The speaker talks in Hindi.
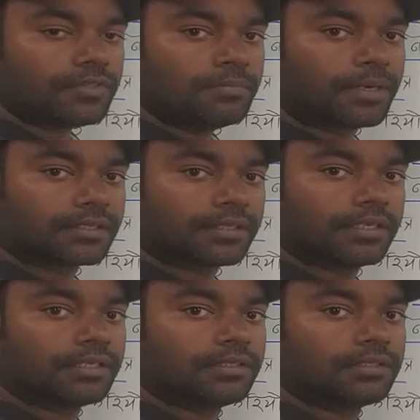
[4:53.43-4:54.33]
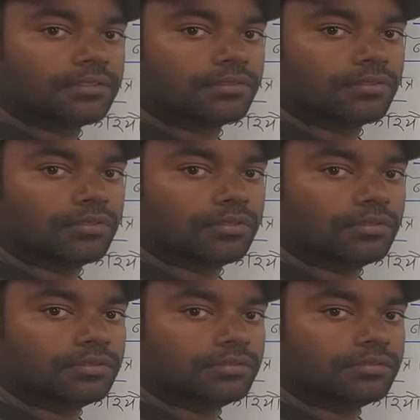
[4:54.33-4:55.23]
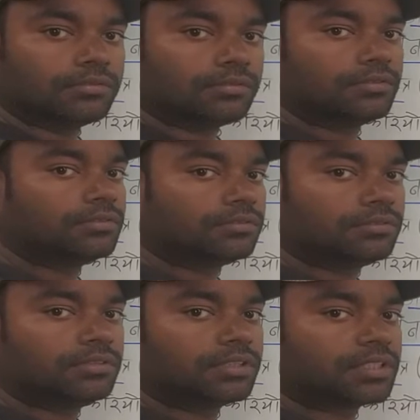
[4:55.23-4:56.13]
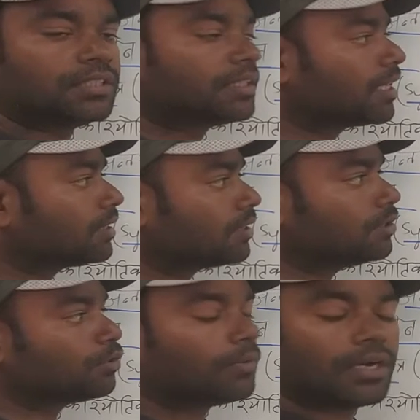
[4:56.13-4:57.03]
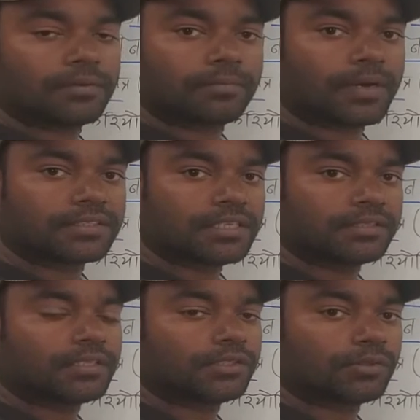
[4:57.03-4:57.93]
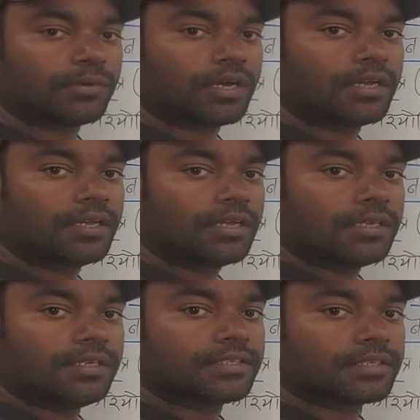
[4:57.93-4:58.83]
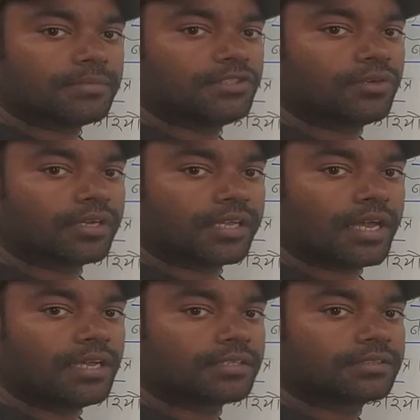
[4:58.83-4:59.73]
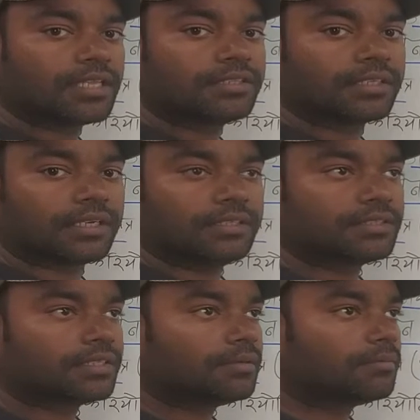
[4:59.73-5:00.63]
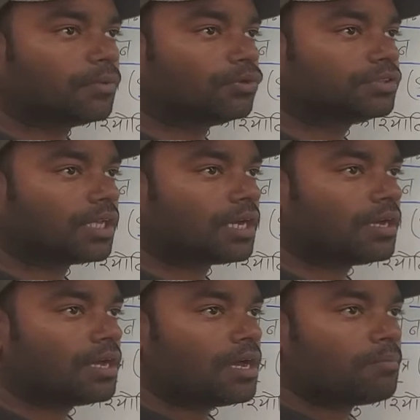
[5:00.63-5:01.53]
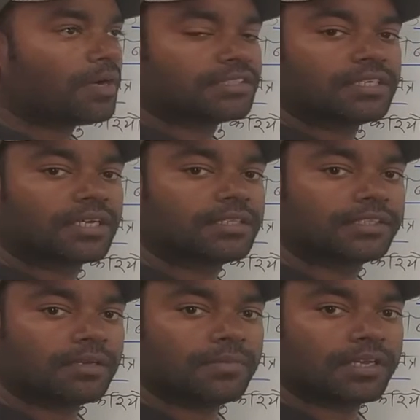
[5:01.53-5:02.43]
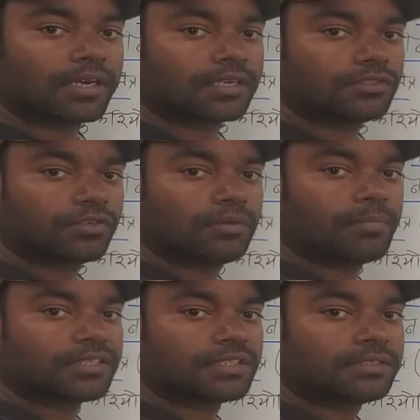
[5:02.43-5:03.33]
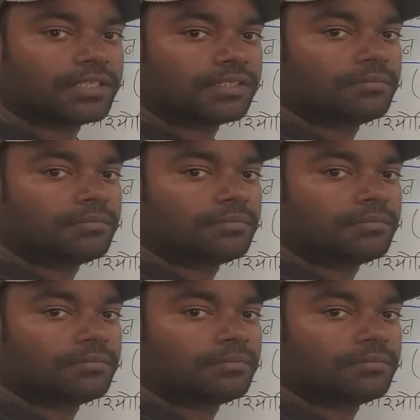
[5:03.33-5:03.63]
पढ़ते हैं तो जैसे तंत्रिका तंत्र हुआ पाचन तंत्र हुआ ये सभी जो है क्या है एक तंत्र है जैसे बहुत सारा पाचन ग्रंथियाँ मिल करके जो है पाचन तंत्र